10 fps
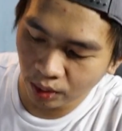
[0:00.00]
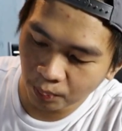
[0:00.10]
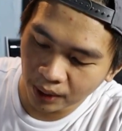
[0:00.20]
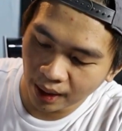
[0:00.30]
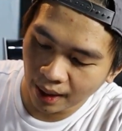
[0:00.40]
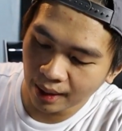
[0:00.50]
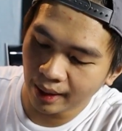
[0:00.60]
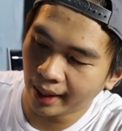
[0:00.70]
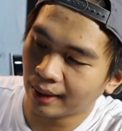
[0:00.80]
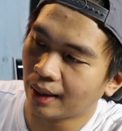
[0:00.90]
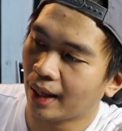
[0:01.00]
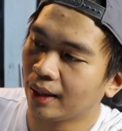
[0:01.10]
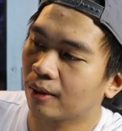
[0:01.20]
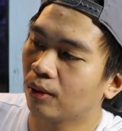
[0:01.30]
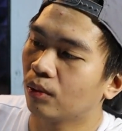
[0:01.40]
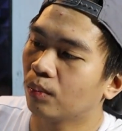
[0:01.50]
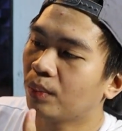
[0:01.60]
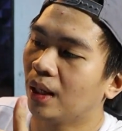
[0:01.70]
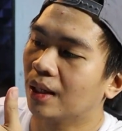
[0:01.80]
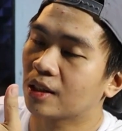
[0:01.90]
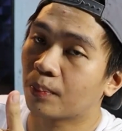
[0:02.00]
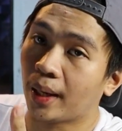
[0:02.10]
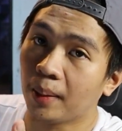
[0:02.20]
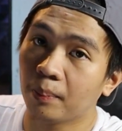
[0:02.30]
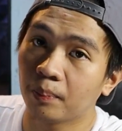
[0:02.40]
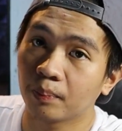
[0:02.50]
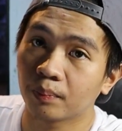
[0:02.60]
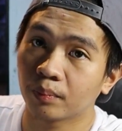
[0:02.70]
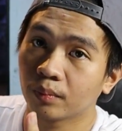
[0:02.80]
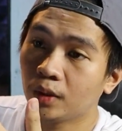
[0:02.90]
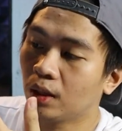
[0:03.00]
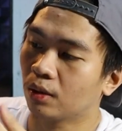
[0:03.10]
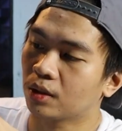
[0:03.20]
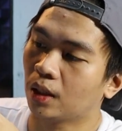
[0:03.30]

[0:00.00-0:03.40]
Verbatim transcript: yung pinaka LED light nung PS5 dito sa